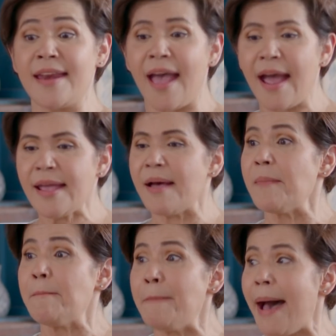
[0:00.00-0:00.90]
น้าเนี่ย
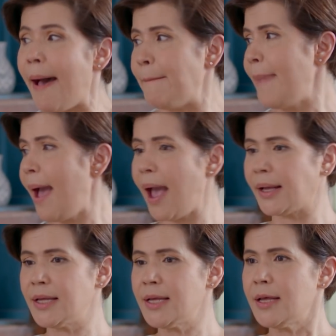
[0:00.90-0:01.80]
บาปมาก
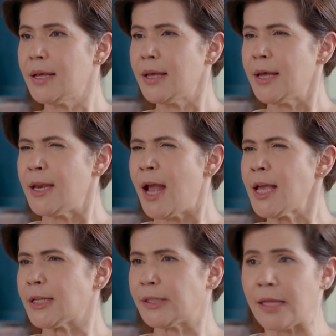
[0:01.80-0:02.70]
น้าอ
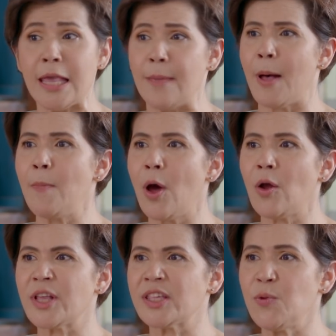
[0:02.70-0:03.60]
ยากจะถีบพมรอ
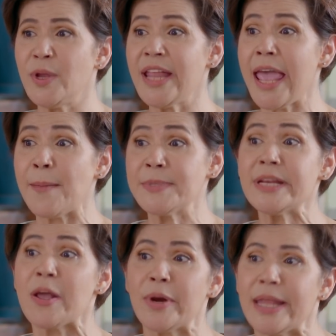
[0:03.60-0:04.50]
อกจากชีวิตเอมซะเดี๋ยว